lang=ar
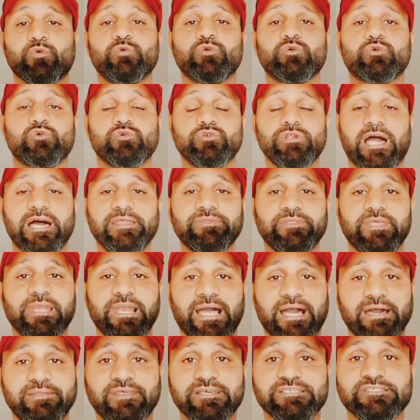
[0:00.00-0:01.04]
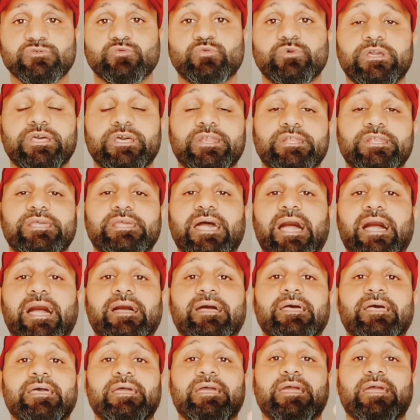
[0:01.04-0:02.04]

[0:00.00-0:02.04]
ويكون عند الحدث ويرجع